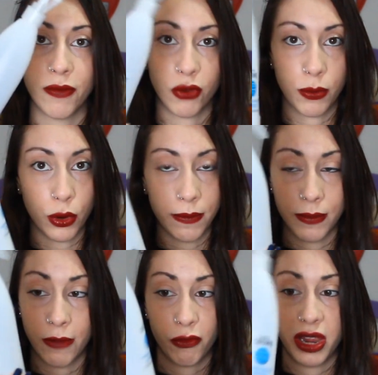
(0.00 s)
y me, fui muy,
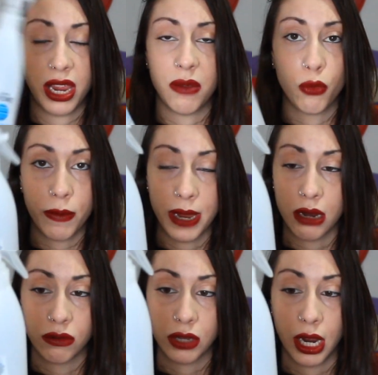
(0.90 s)
me fue muy
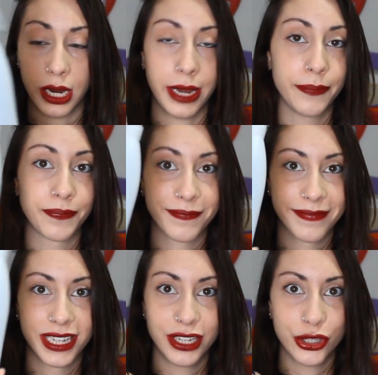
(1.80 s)
bien, o sea que
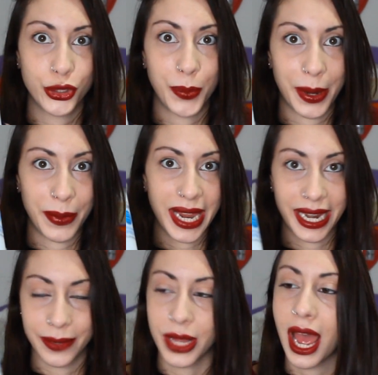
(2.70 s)
súper
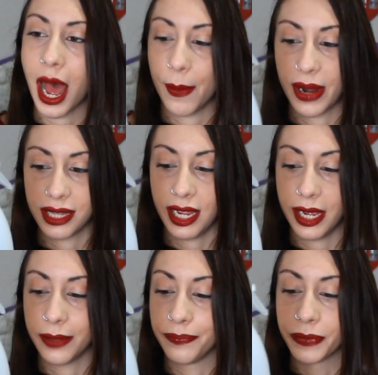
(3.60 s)
bien. Aparte,
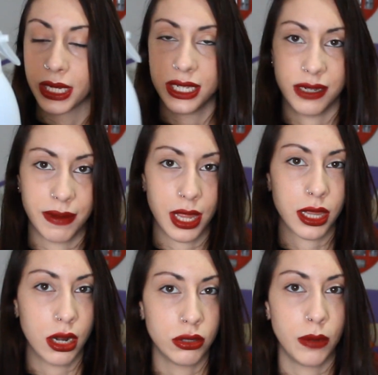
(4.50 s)
sí es
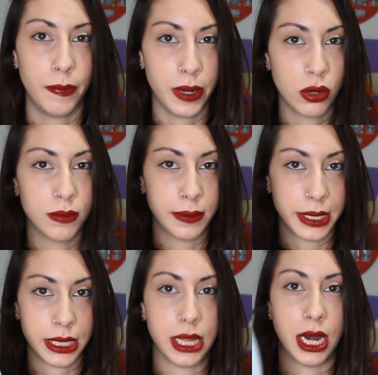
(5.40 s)
verdad que noto el pelo
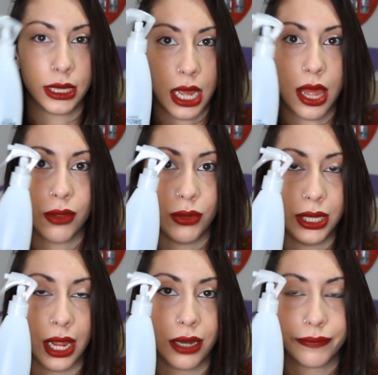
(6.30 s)
como más hidratado
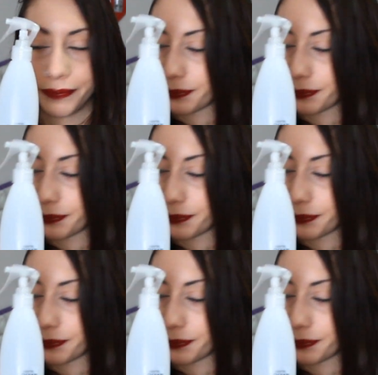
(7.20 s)
y tal.